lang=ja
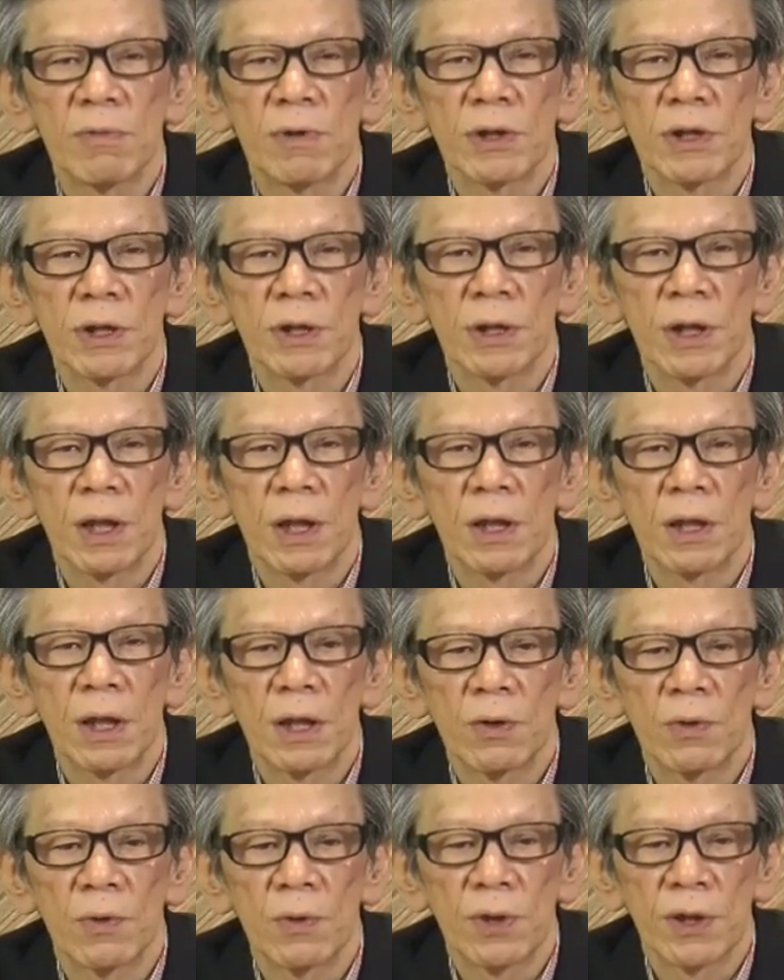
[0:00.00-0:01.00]
れませんねか
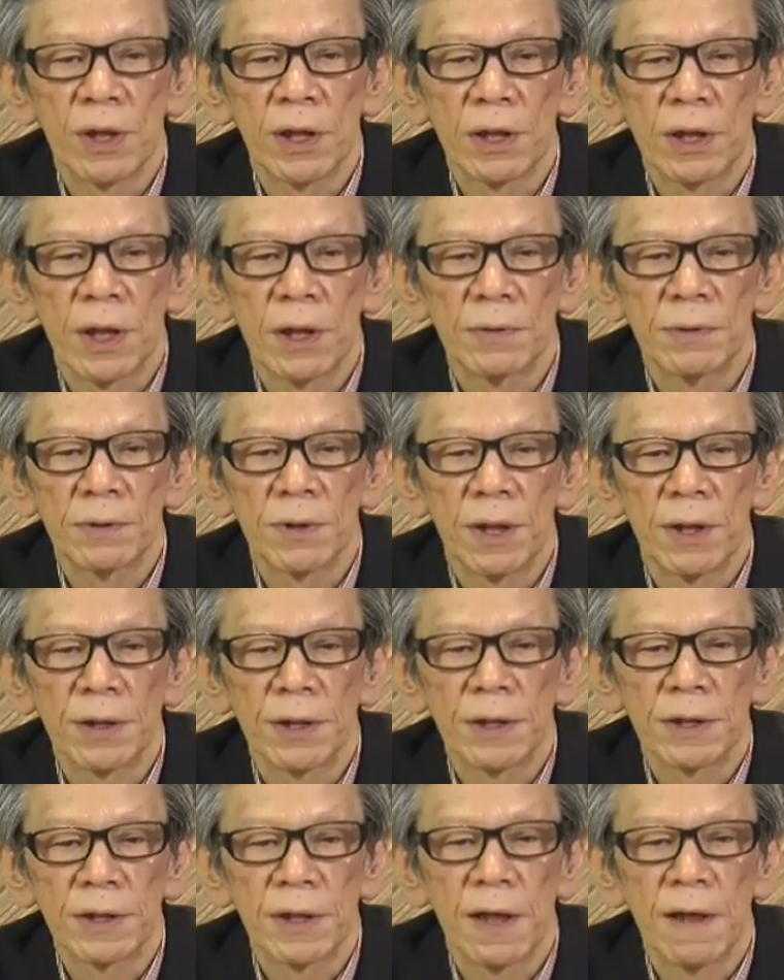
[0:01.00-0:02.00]
なり大きな台風な
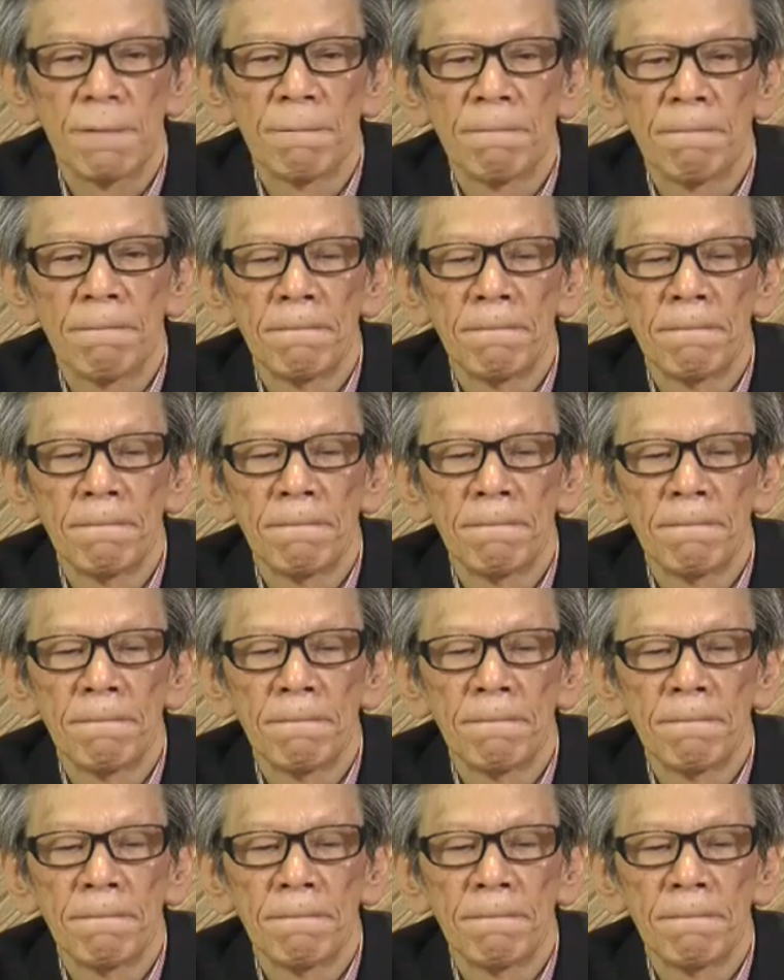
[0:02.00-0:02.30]
んですが